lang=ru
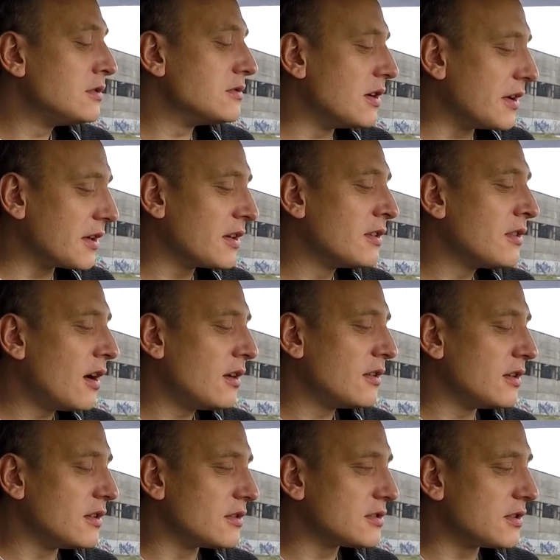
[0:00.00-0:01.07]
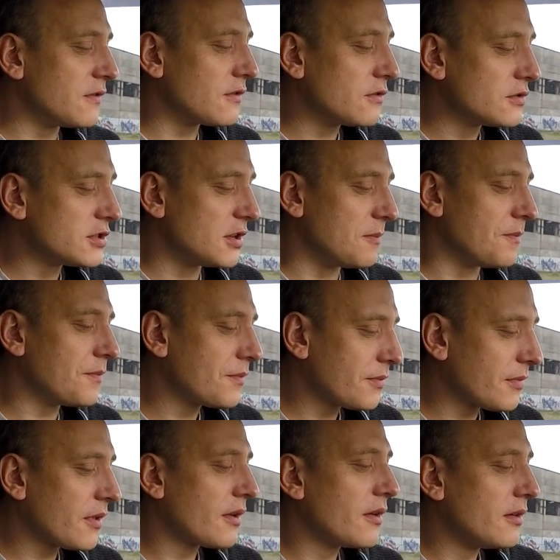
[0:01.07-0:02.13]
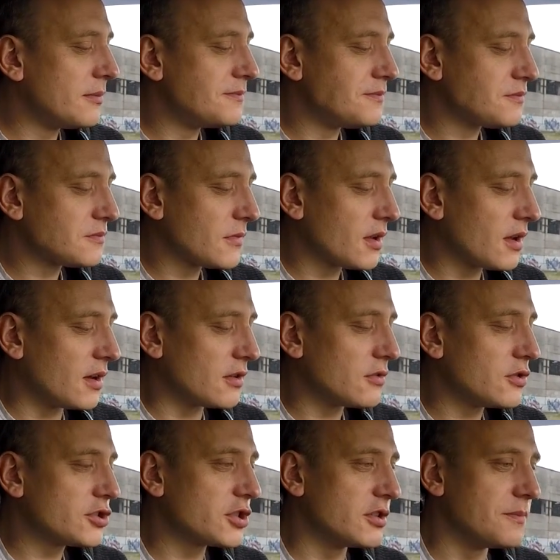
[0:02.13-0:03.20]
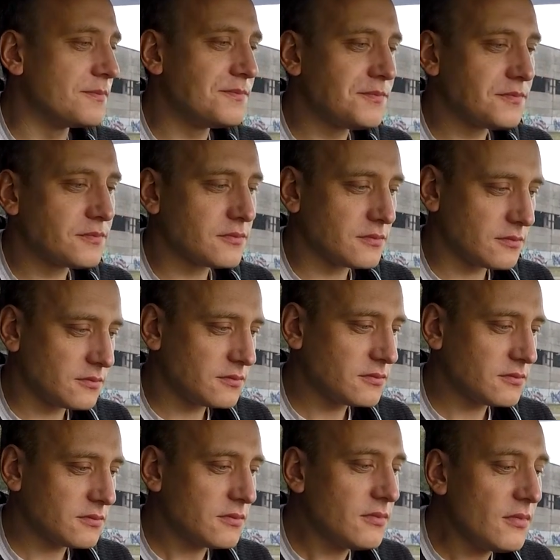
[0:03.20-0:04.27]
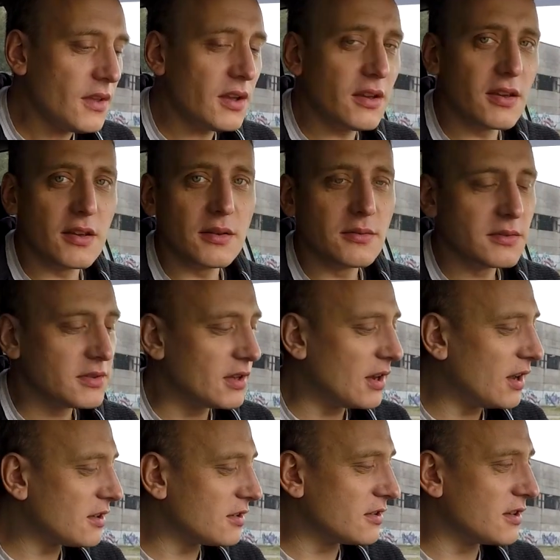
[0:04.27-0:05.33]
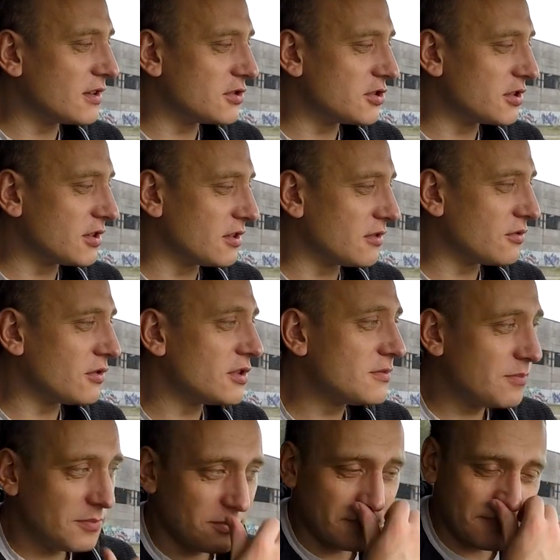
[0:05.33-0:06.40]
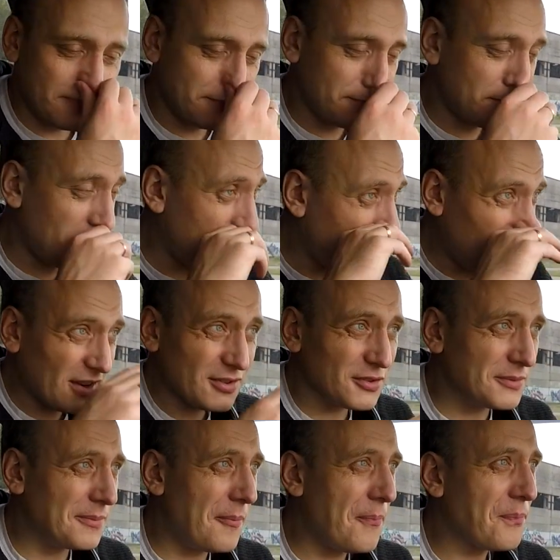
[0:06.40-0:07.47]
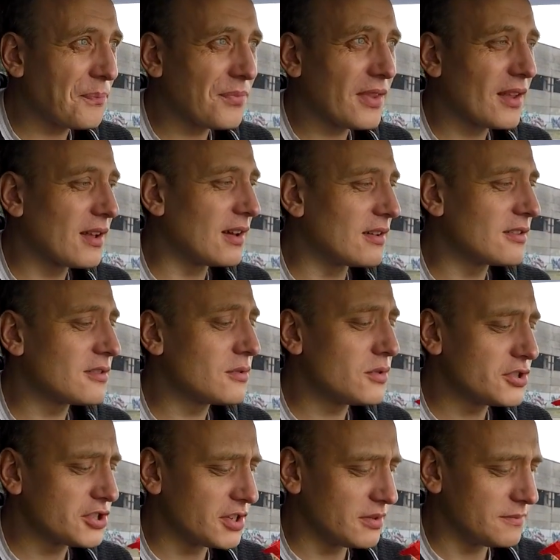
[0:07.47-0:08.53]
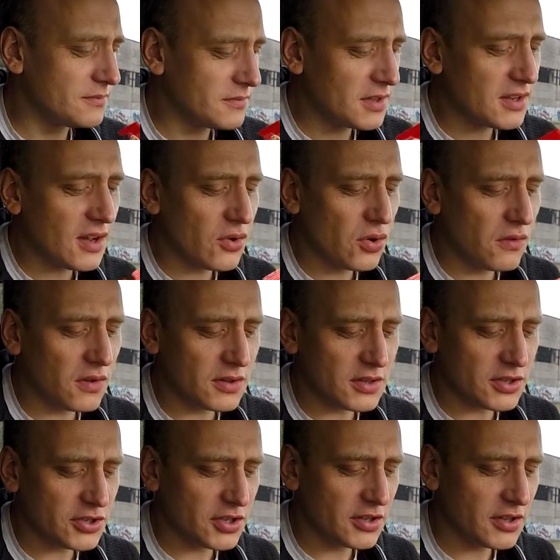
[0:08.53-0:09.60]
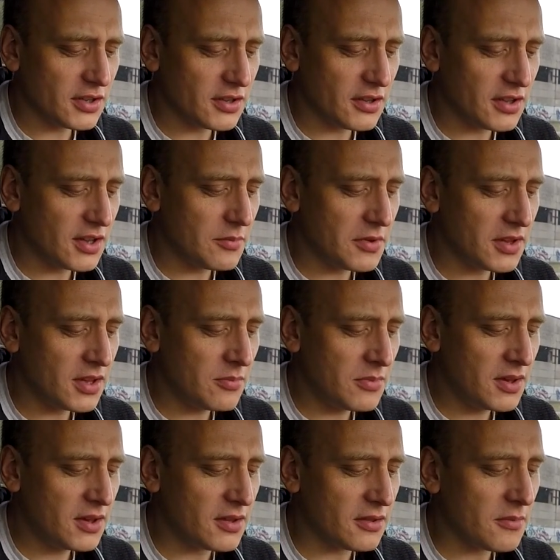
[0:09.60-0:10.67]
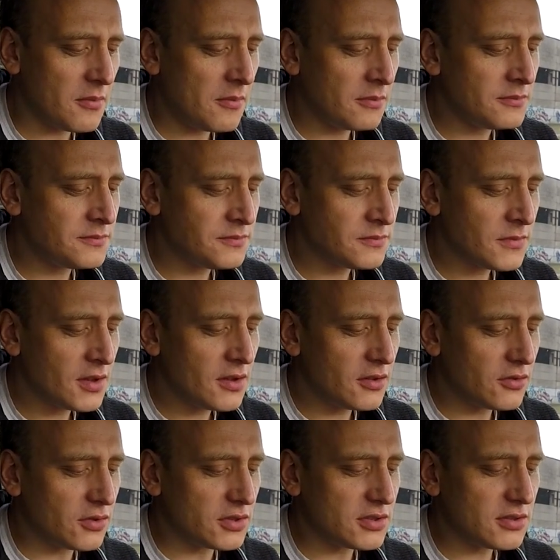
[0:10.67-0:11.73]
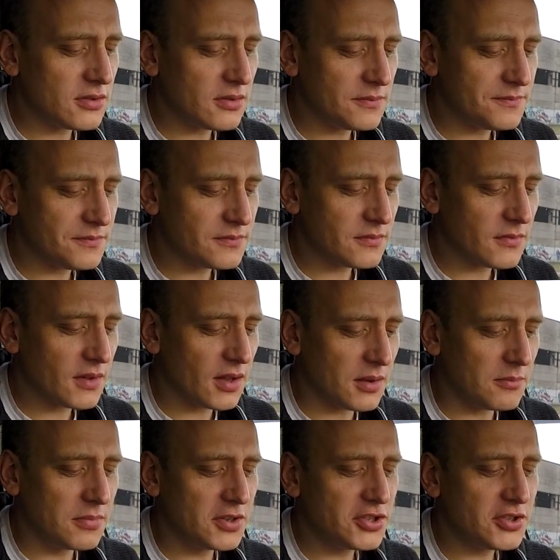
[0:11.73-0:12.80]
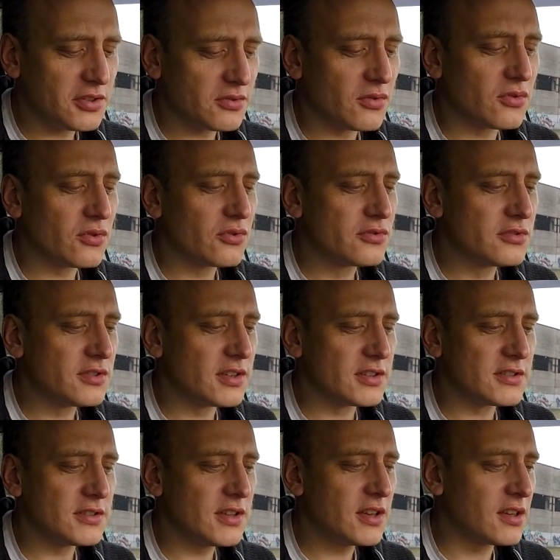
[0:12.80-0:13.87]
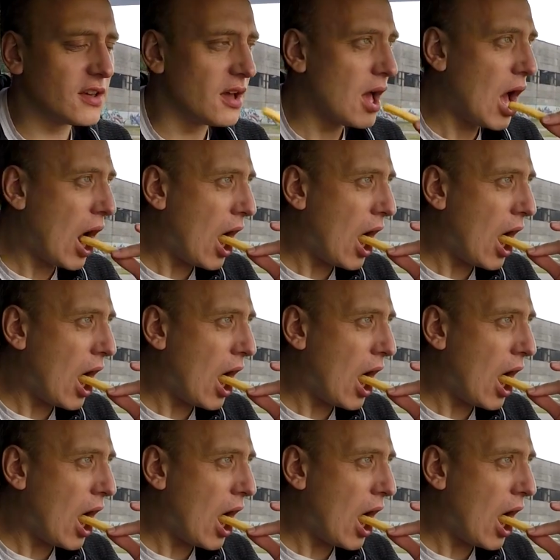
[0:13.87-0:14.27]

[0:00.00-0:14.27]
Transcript: оригинальные со вкусом картошки и телятины и аджики». То есть, по факту, картошки никакого отношения эта тема не имеет. То есть обычные кукурузные снеки.